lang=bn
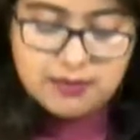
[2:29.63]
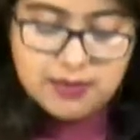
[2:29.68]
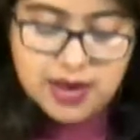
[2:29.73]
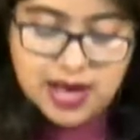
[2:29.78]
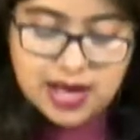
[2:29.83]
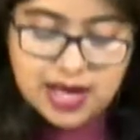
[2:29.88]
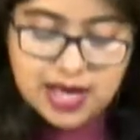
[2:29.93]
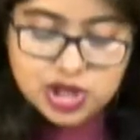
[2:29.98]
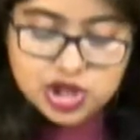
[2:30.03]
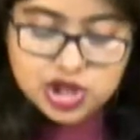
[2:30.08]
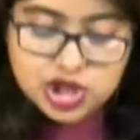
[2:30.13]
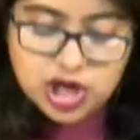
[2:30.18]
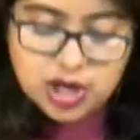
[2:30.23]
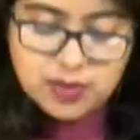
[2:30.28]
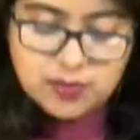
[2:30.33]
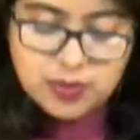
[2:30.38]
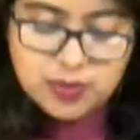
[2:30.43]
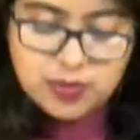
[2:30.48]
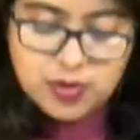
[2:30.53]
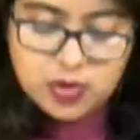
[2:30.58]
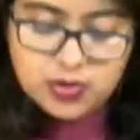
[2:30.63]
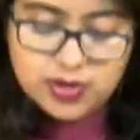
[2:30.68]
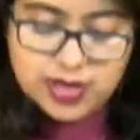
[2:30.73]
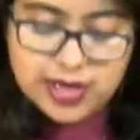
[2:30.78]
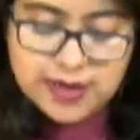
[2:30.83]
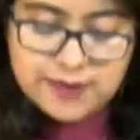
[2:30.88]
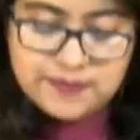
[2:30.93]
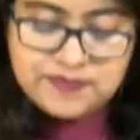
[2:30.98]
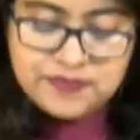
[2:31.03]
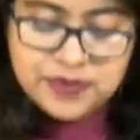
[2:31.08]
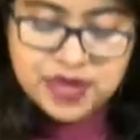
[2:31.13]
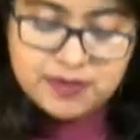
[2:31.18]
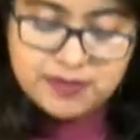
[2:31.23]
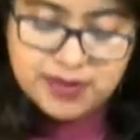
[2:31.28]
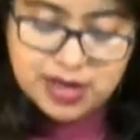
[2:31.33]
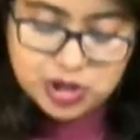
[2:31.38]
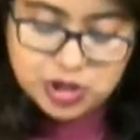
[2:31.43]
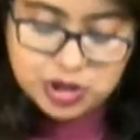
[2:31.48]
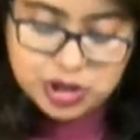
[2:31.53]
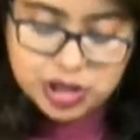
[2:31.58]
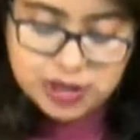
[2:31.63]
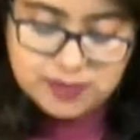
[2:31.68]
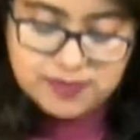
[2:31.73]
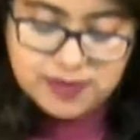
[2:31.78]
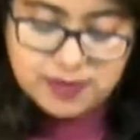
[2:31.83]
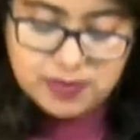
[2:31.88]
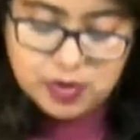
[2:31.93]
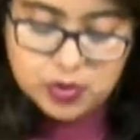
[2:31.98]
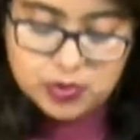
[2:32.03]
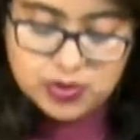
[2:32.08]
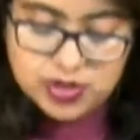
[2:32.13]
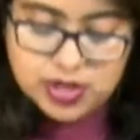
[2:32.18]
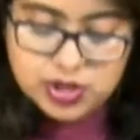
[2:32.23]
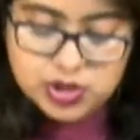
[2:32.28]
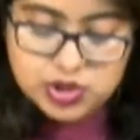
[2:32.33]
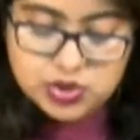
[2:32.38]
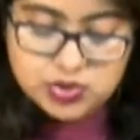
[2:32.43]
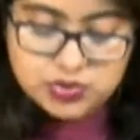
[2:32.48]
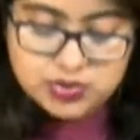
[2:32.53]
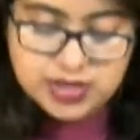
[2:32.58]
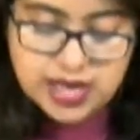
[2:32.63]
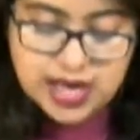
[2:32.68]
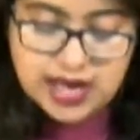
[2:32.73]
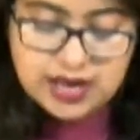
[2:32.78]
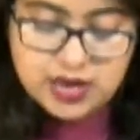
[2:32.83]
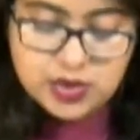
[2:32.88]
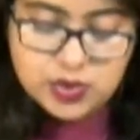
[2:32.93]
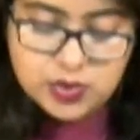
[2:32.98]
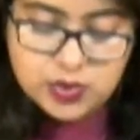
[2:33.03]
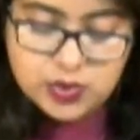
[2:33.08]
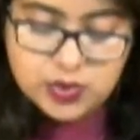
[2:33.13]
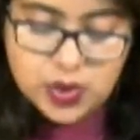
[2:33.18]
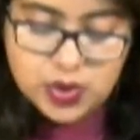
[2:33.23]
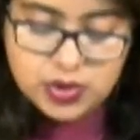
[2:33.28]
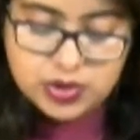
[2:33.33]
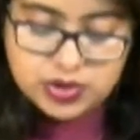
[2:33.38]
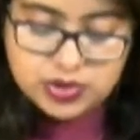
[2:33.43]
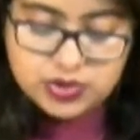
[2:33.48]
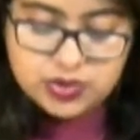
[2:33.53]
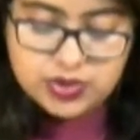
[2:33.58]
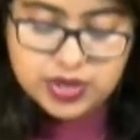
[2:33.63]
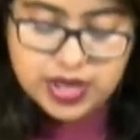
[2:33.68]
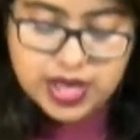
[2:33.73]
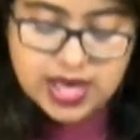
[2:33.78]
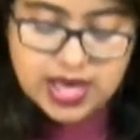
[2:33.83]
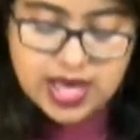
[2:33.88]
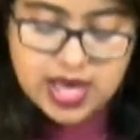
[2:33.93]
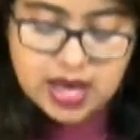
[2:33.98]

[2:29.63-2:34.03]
বাংলা শিল্প মহলে বা শিল্পী মহলে সন্ধ্যা ও অনিন্দকে